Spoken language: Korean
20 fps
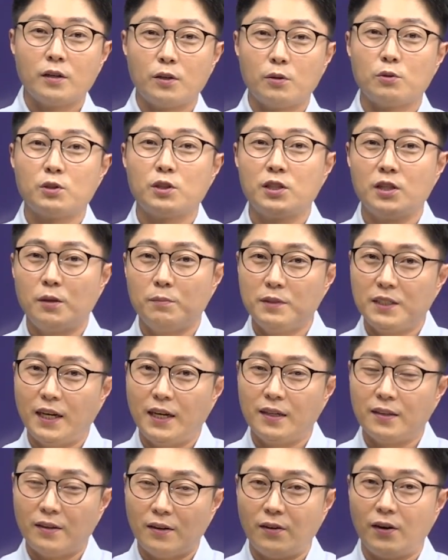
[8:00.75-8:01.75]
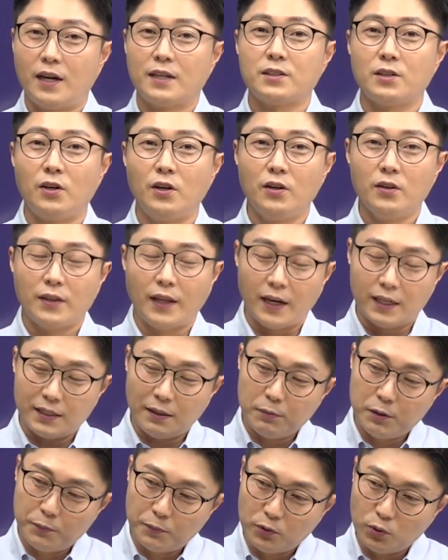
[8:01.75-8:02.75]
그리고 시험장 들어가서 내가
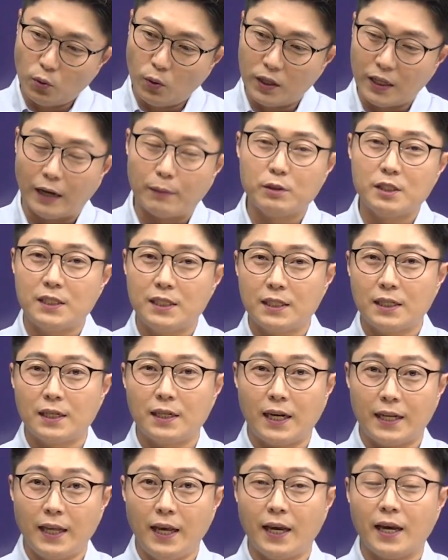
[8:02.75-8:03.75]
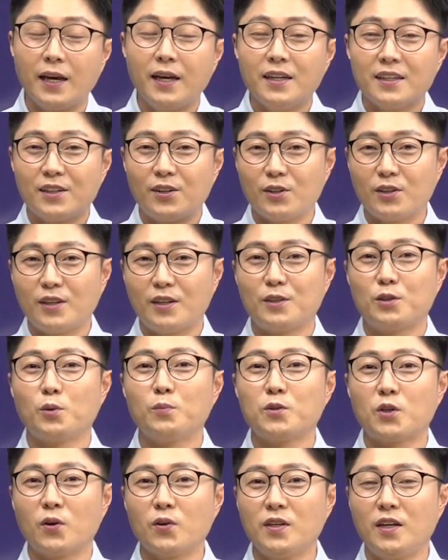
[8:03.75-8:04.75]
30분 동안 남은 시간에 그것들을
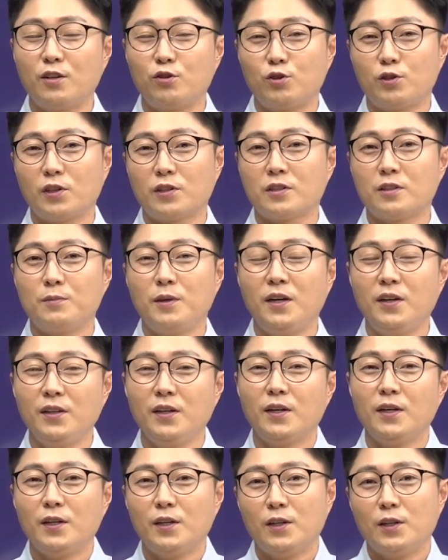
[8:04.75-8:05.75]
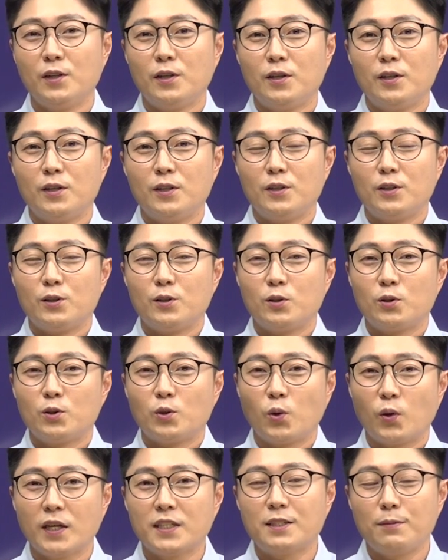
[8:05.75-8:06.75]
좀 정리해 주셨으면
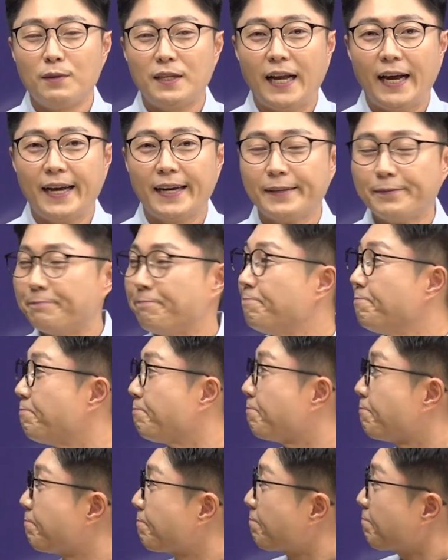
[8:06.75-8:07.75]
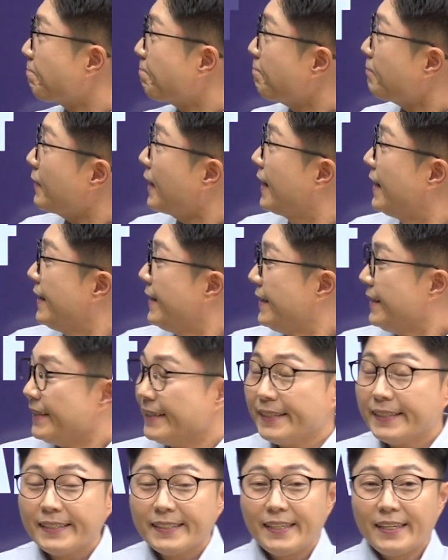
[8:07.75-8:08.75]
좋겠습니다. 음.
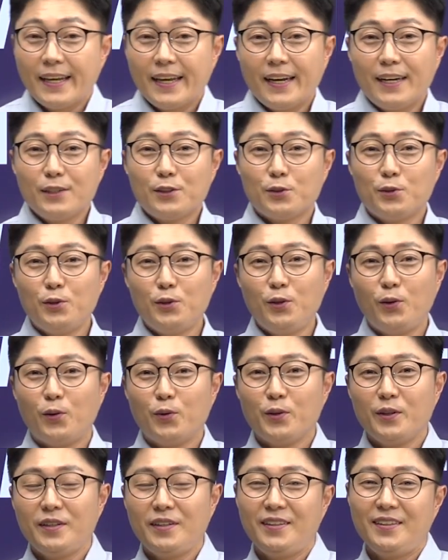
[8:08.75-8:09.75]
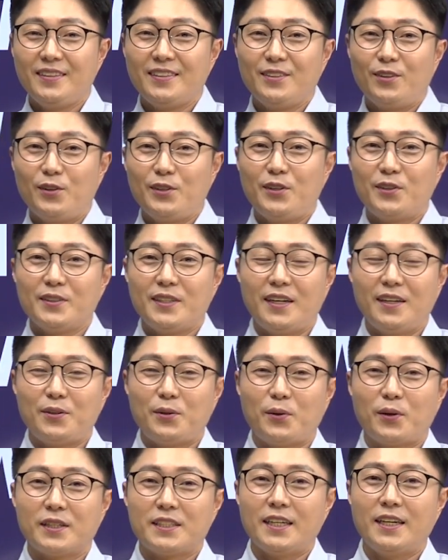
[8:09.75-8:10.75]
이렇게 해가지고 오늘 응원 영상은
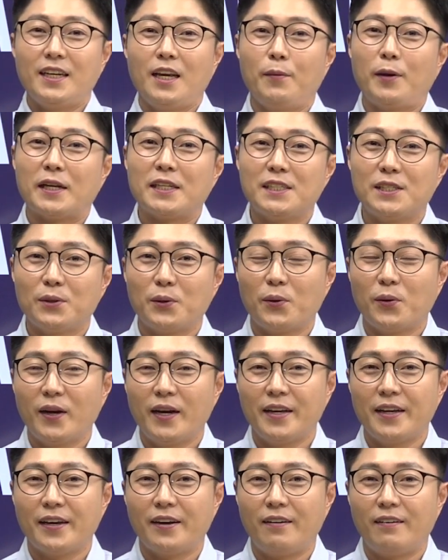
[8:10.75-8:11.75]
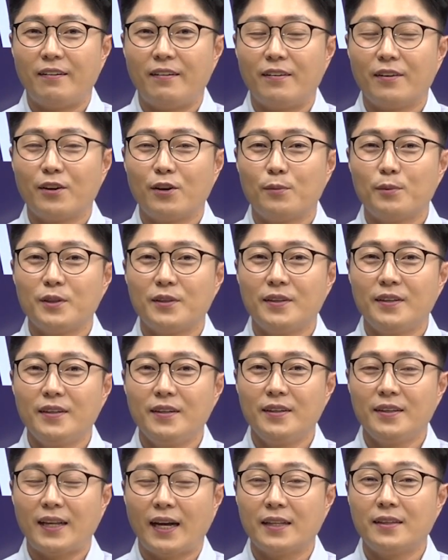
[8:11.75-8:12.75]
이렇게 짧게 마치도록 할게요. 어,
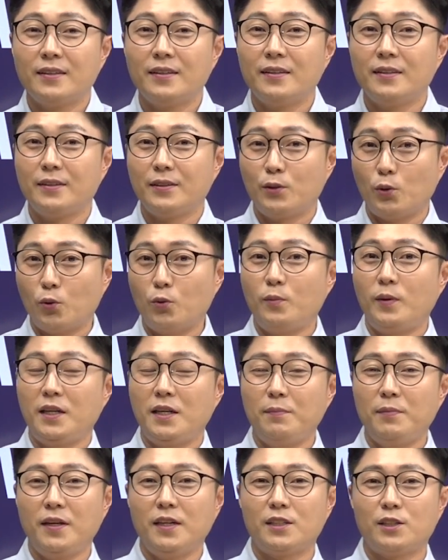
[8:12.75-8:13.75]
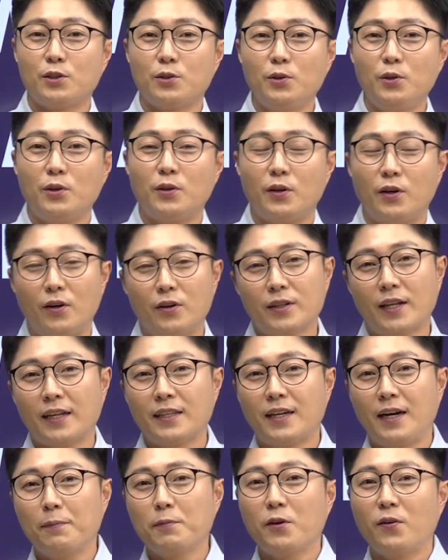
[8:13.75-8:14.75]
여러분들 다들 조금만 힘내시고 어,
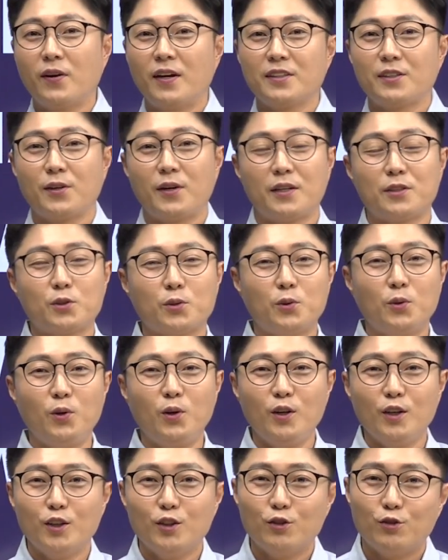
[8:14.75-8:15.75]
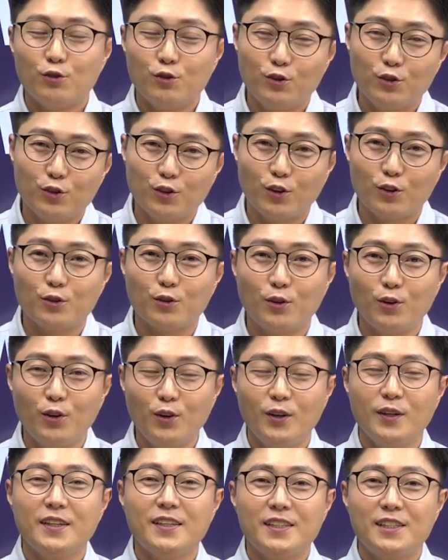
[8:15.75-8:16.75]
다들 합격하셔가지고 웃는
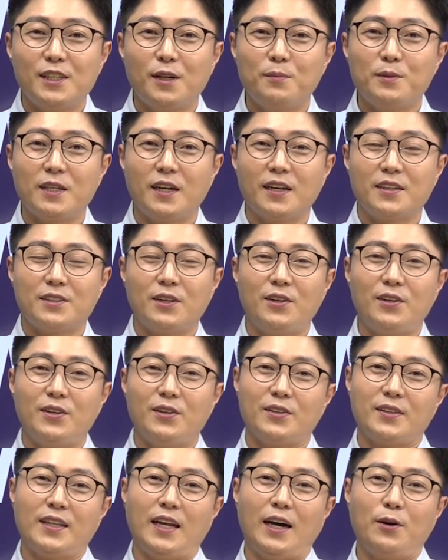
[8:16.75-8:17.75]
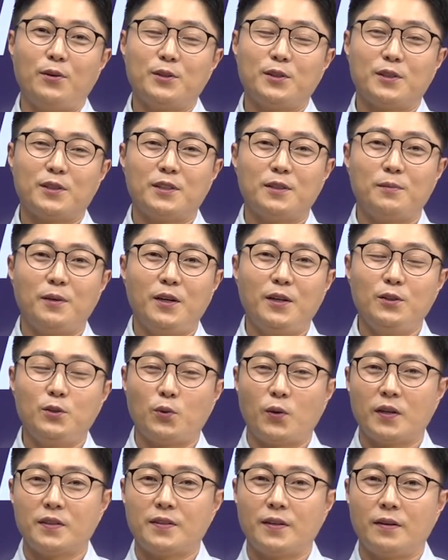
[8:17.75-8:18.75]
얼굴로 시험장에서 나오셨으면
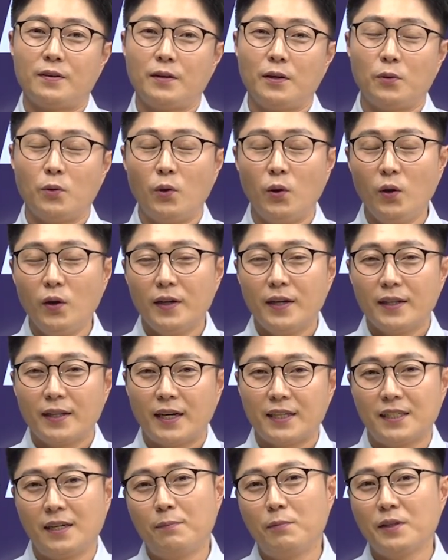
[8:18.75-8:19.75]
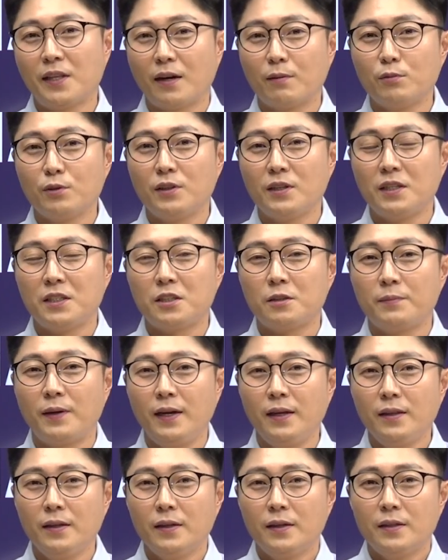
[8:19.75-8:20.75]
좋겠어요. 그리고 다시 한번
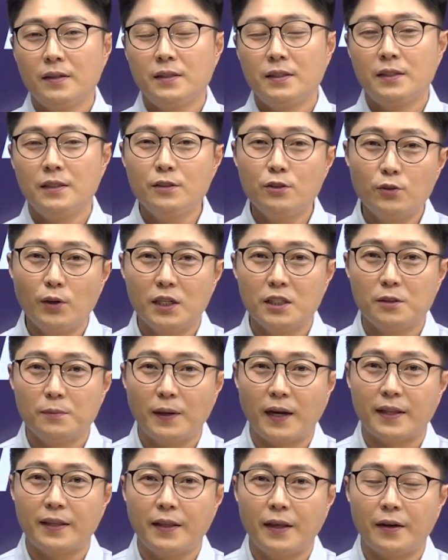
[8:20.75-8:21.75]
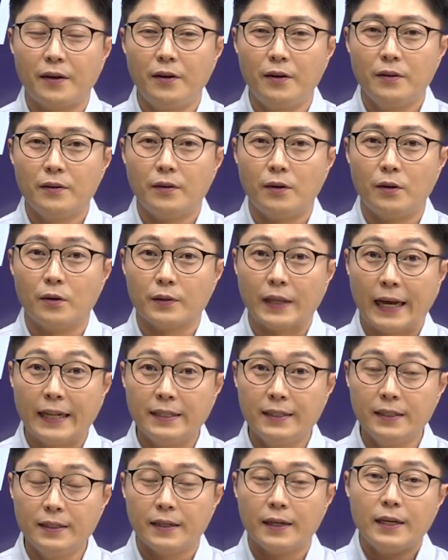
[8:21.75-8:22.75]
당부드리지만 실수하시면 안 돼요. 어,
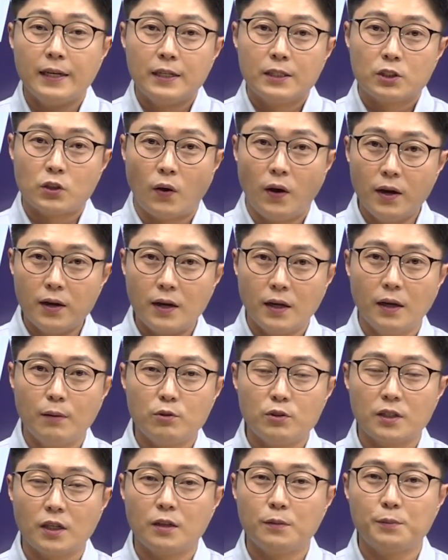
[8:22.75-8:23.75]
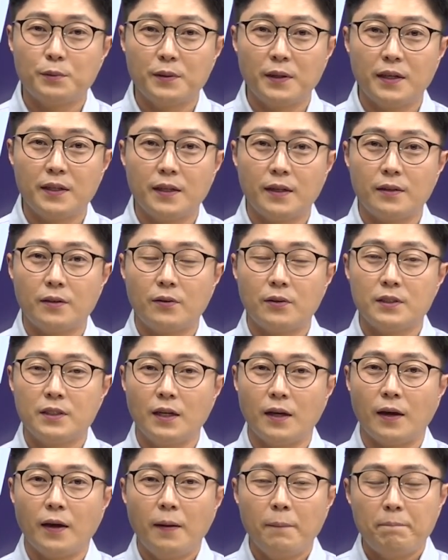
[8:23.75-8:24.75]
나는 정확하게 문제를 풀어야 되는
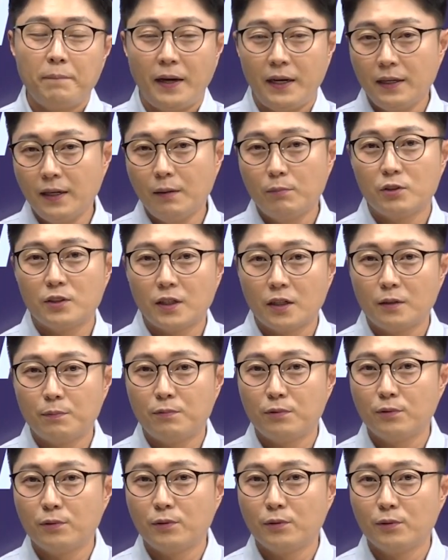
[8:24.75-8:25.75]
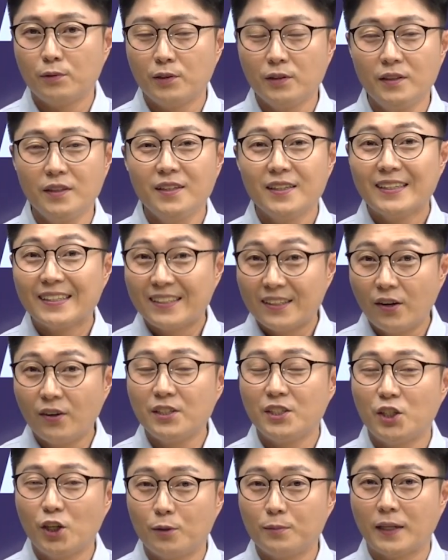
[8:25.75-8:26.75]
거지 빠르게 문제를 푸는 그런
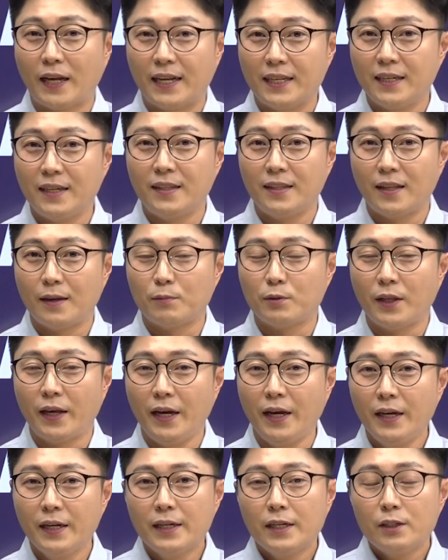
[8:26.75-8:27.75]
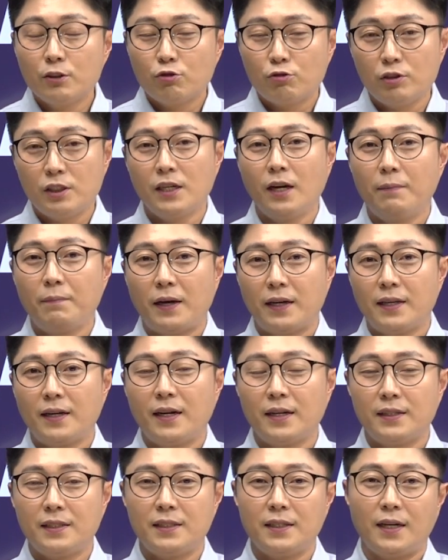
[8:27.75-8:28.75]
시험은 아니기 때문에 두시간
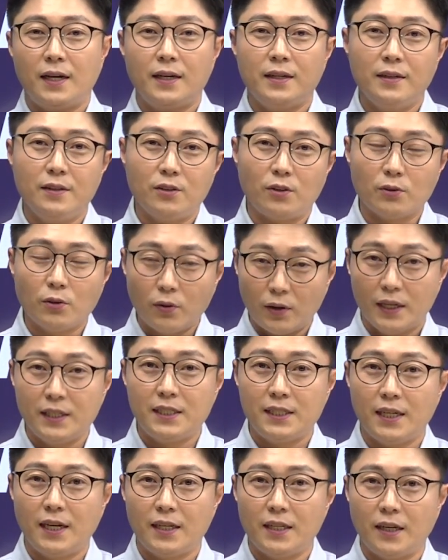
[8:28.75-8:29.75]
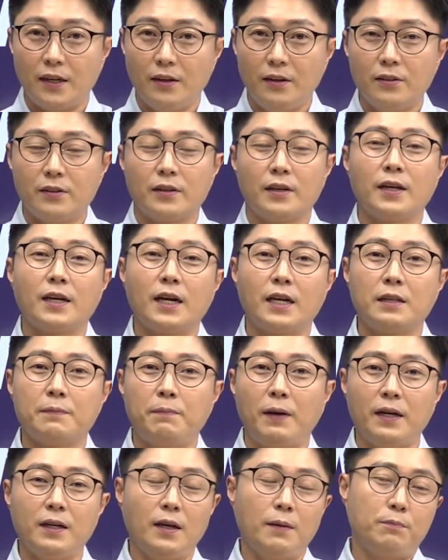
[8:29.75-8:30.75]
반이라는 시간은 넉넉한 시간이에요. 그러니까는
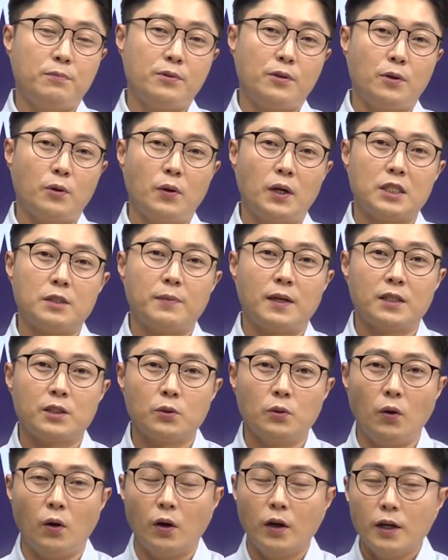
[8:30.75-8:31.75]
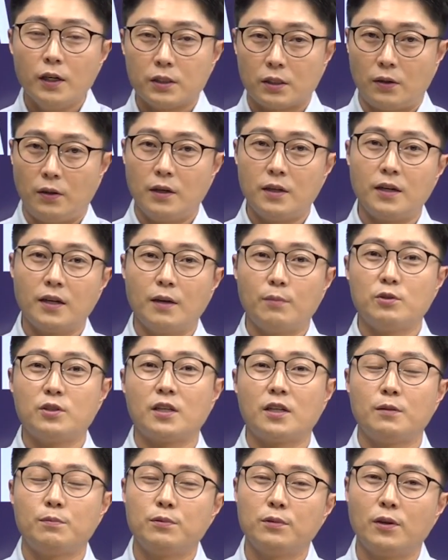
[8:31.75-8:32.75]
빠르게 풀려고 하지 마시고 정확하게
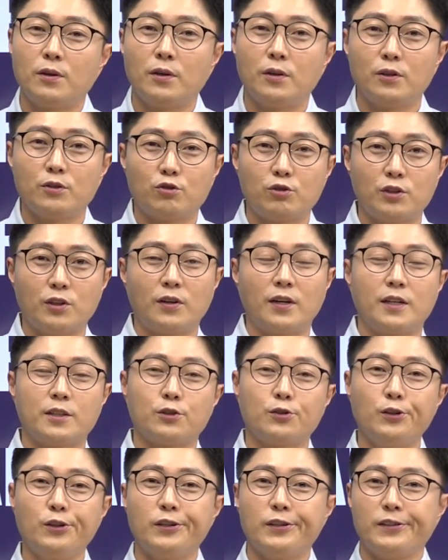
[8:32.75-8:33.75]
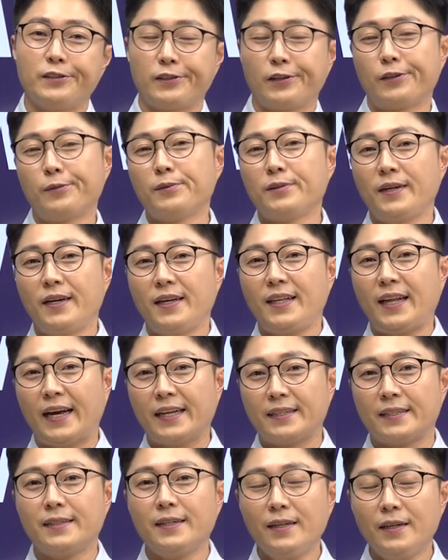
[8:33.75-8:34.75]
문제를 풀어주셔가지고 여러분들이
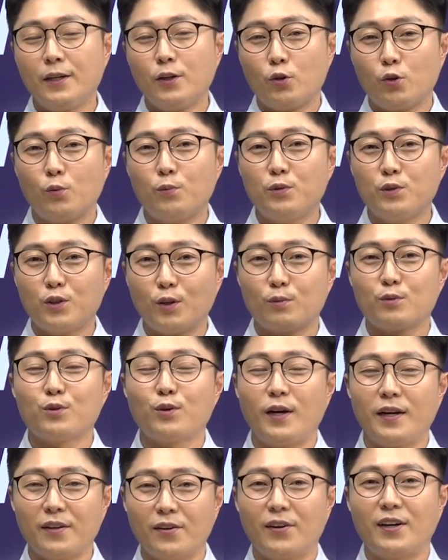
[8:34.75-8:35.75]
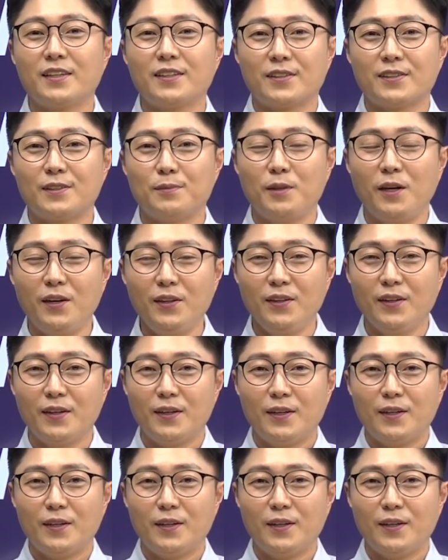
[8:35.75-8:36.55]
다들 높은 점수로 합격하셨으면